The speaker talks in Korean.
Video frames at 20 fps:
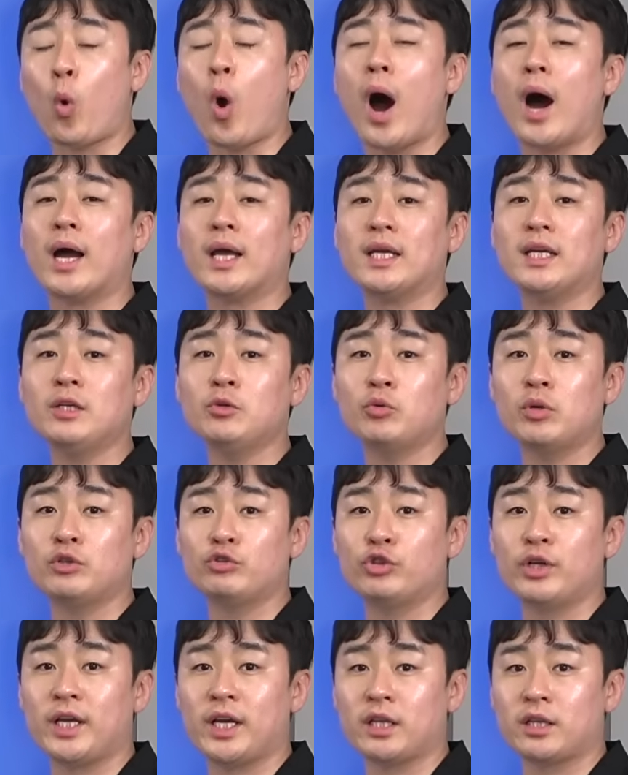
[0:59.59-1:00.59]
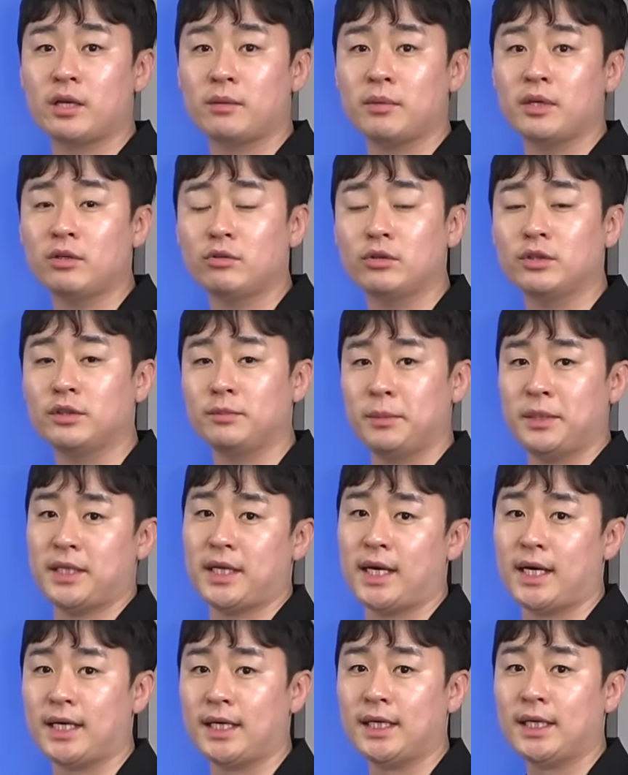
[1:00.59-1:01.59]
과잉될 수 있기 때문에
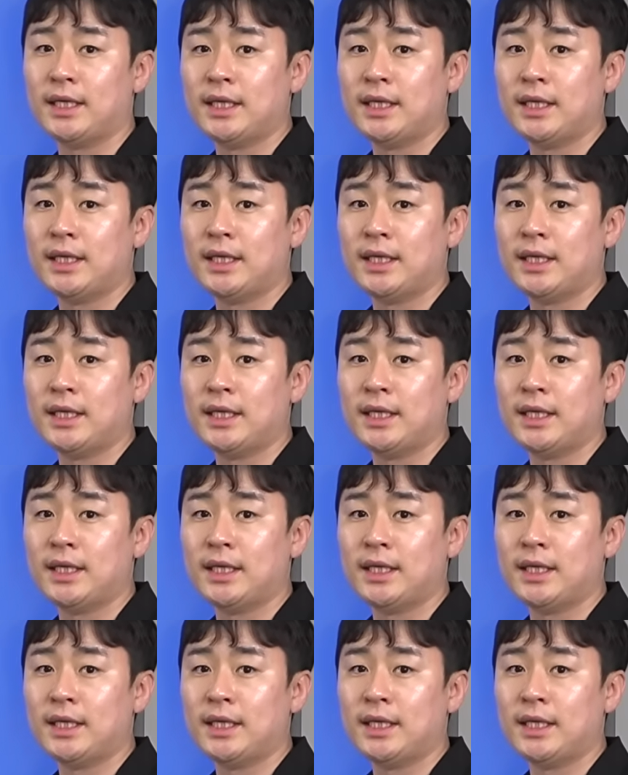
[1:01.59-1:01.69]
그렇습니다.